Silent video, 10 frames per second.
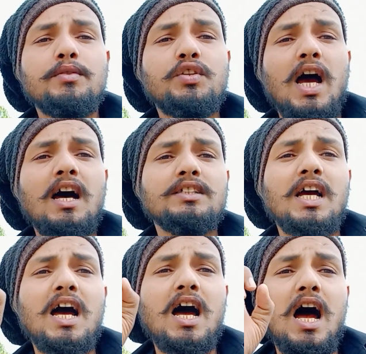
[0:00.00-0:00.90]
जहाँ
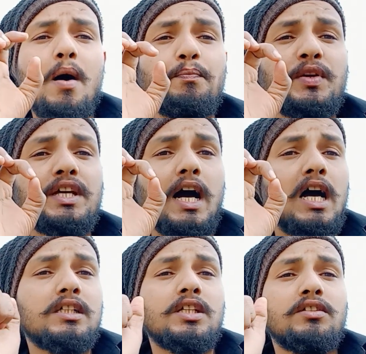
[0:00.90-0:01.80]
जहाँ आपकी
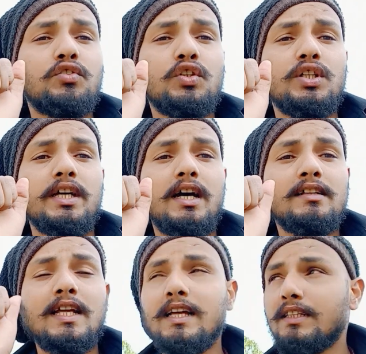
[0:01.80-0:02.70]
आसक्ति है
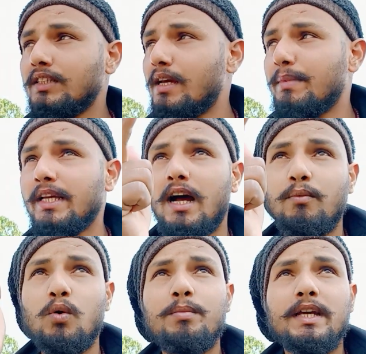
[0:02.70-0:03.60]
अर्थात ये मेरा
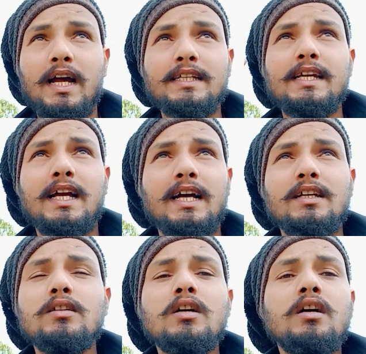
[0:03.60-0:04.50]
वो मेरा ये यहाँ ये